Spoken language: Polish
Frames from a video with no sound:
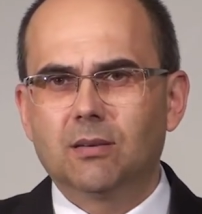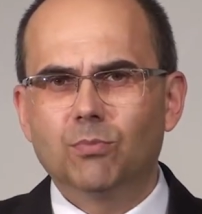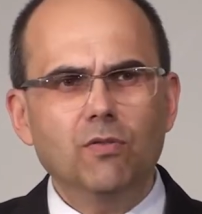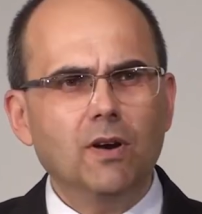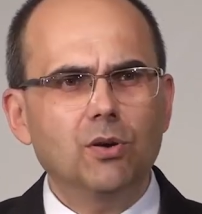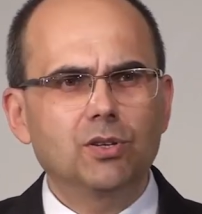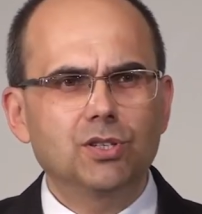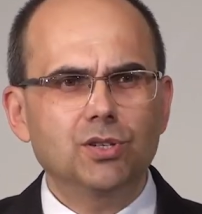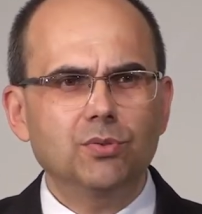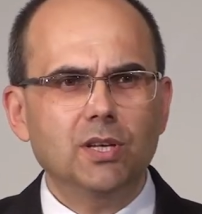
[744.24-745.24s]
Mowa o
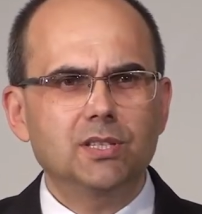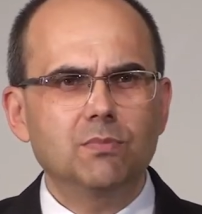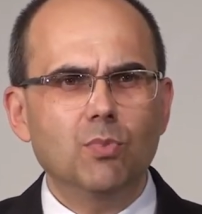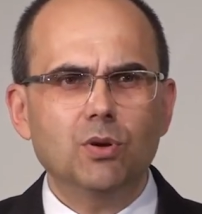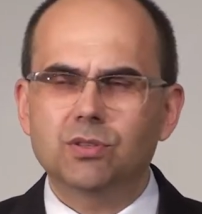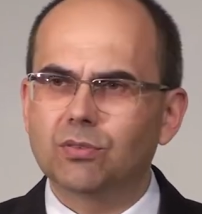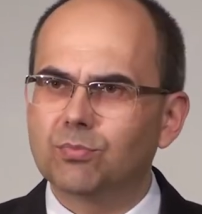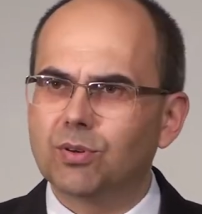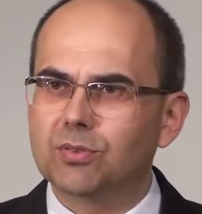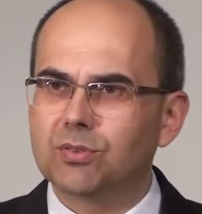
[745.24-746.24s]
krzyżu jest mocą
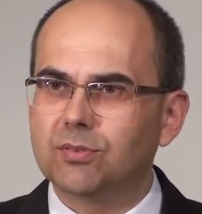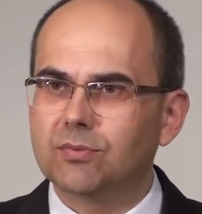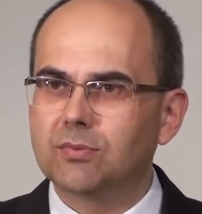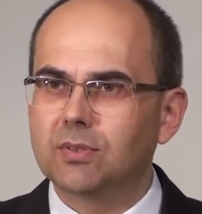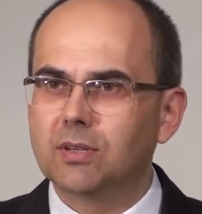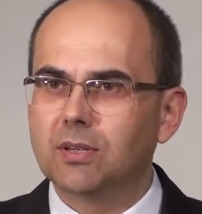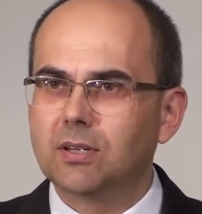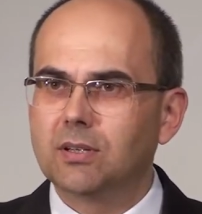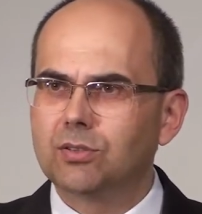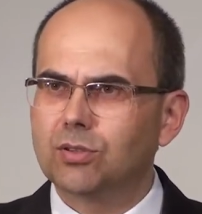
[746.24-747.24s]
Bożą.
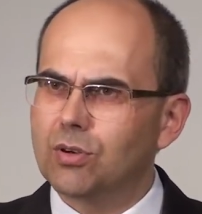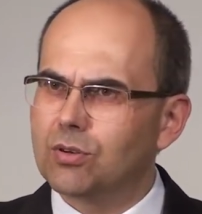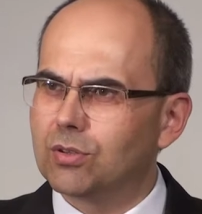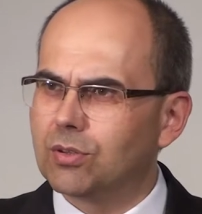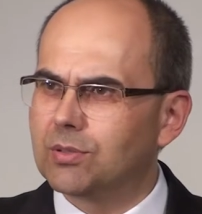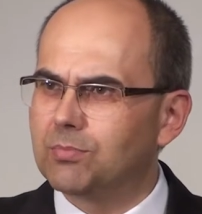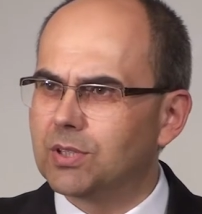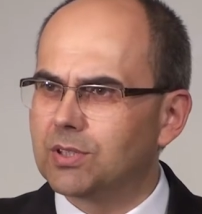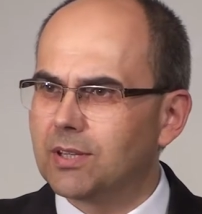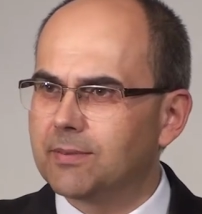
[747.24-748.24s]
Do kogo on o tym
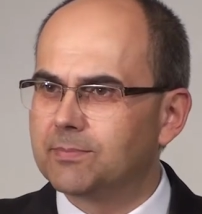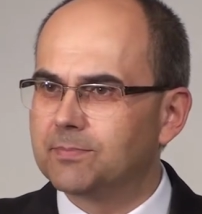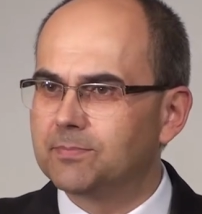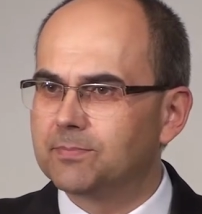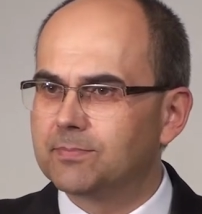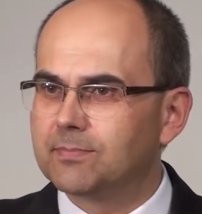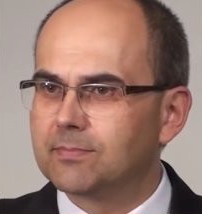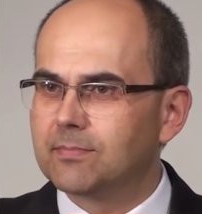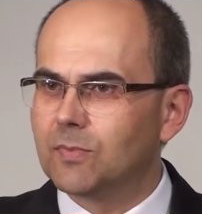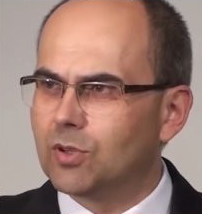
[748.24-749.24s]
pisze?
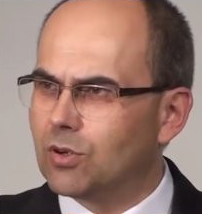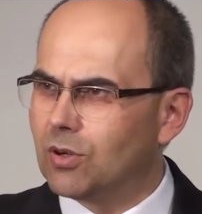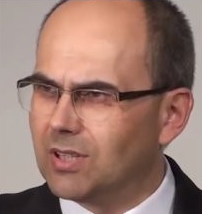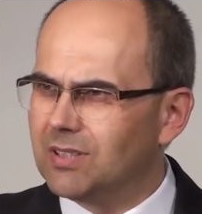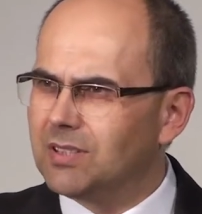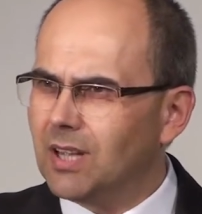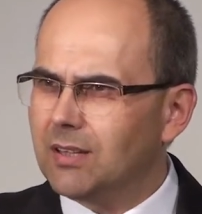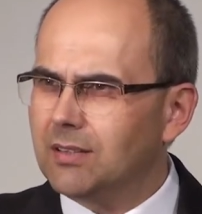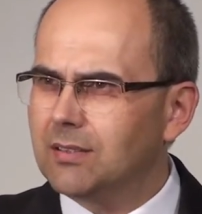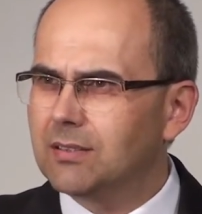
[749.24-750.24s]
Do
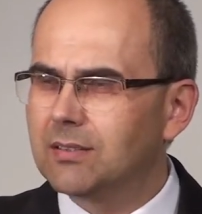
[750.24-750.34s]
Koryntian?